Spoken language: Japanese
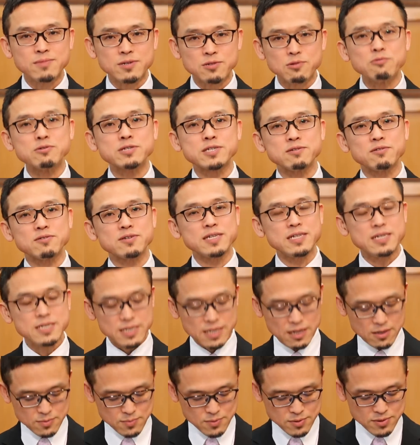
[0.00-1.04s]
当時の
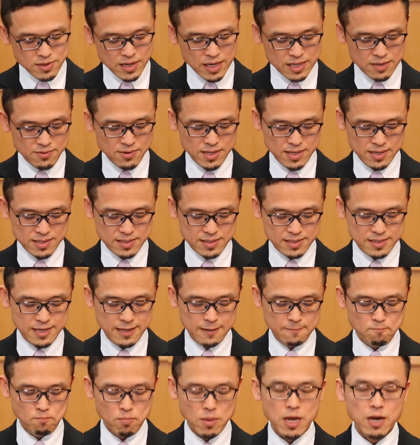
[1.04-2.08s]
ギリシャの文化ではです
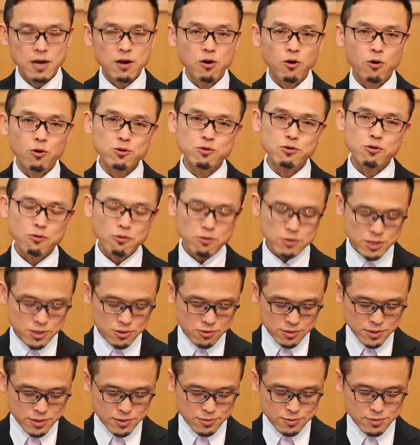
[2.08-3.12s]
ね、施し
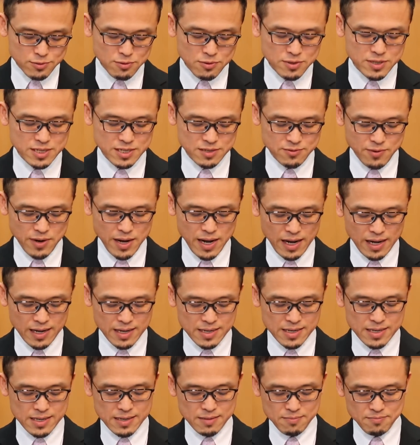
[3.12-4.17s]
をするときには
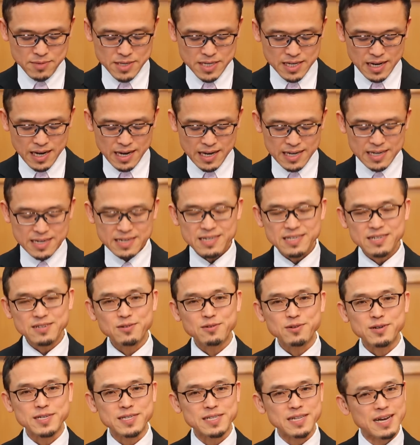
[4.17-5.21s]
見返り
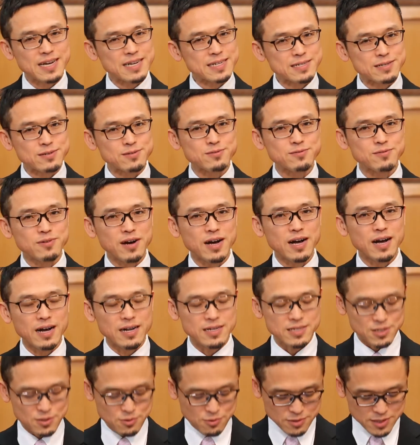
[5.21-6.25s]
を期待するの
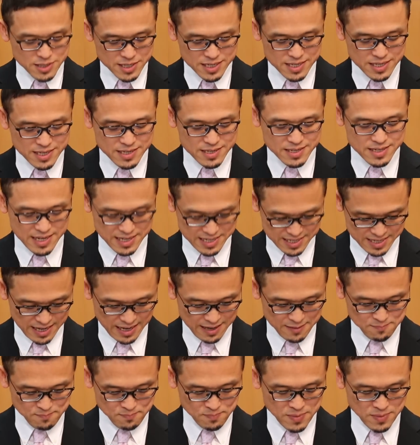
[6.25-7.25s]
が常識でした。